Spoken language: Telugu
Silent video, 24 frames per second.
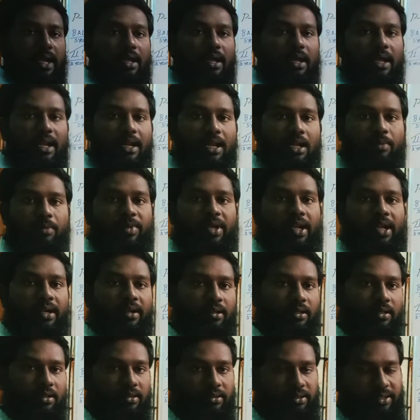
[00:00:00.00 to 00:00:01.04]
ఎల్ఎల్బి అండ్
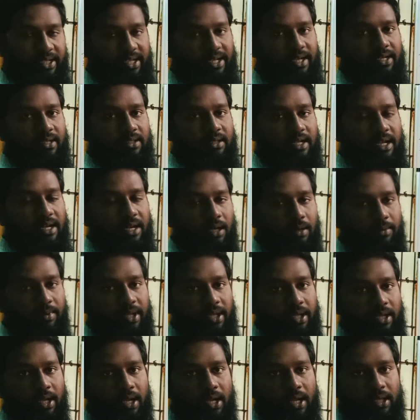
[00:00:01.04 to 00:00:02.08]
త్రీ ఇయర్స్ ఎల్ఎల్బి
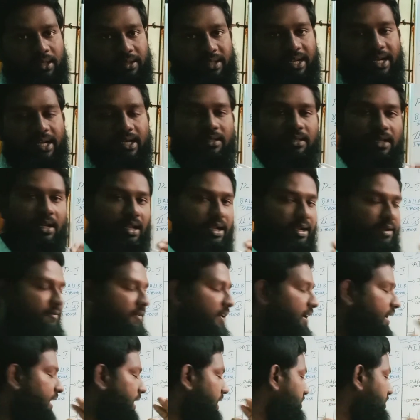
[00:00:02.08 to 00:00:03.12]
త్రీ ఇయర్స్ అలాగే ఫైవ్ ఇయర్స్